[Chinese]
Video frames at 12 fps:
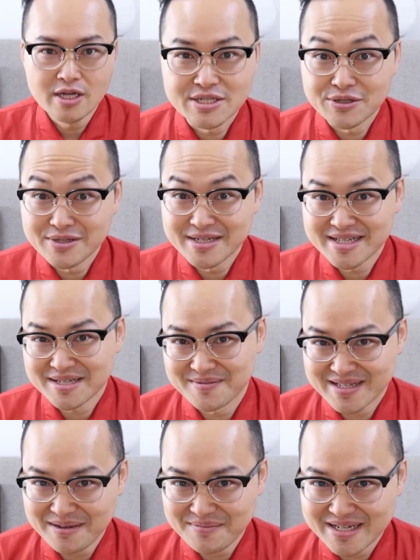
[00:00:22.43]
至于是什
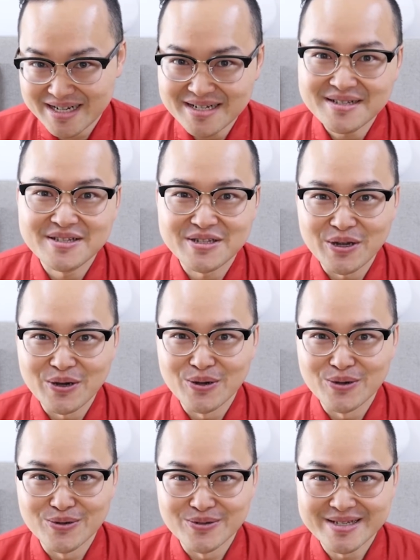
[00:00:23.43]
么商品呢？
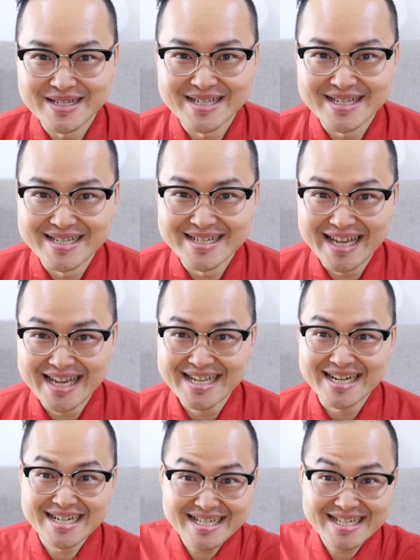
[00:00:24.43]
就是这一个